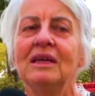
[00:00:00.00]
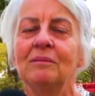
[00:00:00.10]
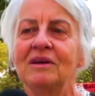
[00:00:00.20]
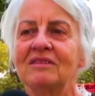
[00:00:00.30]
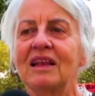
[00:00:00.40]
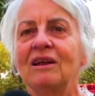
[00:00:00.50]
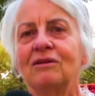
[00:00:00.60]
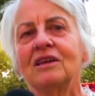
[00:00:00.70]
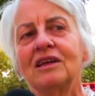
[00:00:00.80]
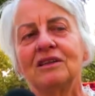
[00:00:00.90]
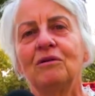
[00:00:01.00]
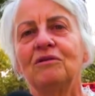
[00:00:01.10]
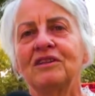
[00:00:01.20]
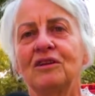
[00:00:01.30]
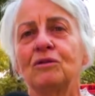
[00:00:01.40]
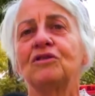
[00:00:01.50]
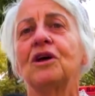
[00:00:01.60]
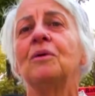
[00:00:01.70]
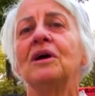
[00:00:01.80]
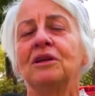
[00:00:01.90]
mas claro que cada um vai ter o
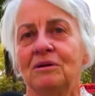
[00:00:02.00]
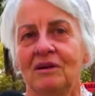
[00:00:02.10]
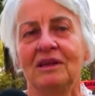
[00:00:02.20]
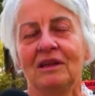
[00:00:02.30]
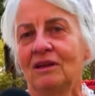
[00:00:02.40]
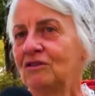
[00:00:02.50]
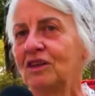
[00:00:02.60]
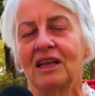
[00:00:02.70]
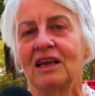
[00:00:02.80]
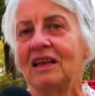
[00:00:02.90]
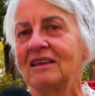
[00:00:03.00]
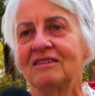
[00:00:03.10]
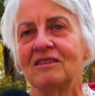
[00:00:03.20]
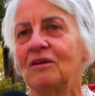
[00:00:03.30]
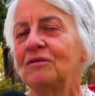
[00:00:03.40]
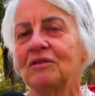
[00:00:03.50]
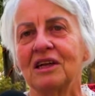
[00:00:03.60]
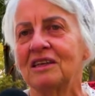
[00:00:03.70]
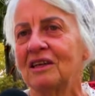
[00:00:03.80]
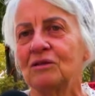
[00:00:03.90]
seu ano senegaleses não vão estar
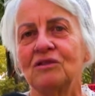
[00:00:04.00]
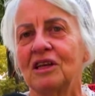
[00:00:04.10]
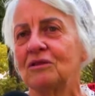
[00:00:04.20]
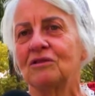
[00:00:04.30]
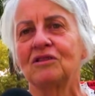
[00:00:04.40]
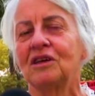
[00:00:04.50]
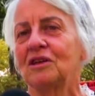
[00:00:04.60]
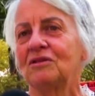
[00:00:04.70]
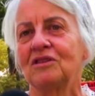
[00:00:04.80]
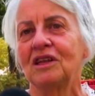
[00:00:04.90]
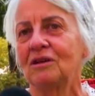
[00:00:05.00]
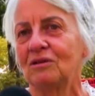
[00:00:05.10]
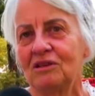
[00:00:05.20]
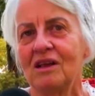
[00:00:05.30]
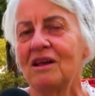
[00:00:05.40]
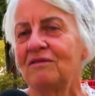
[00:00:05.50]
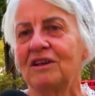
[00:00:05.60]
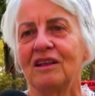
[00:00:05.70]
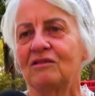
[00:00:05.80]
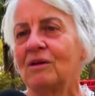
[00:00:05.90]
tá aqui há 200 anos, nem os
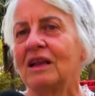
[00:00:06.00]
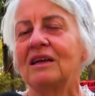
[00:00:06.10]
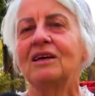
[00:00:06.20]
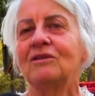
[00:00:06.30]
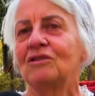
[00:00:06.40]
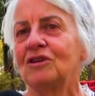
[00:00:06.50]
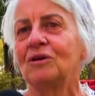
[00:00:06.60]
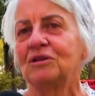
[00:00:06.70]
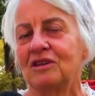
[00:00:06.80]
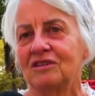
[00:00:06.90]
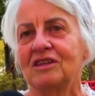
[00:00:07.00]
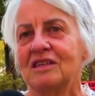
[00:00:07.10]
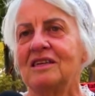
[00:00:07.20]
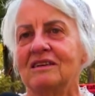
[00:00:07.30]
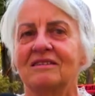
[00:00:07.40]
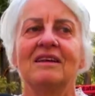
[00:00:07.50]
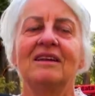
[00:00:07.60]
venezuelanos e outras etnias.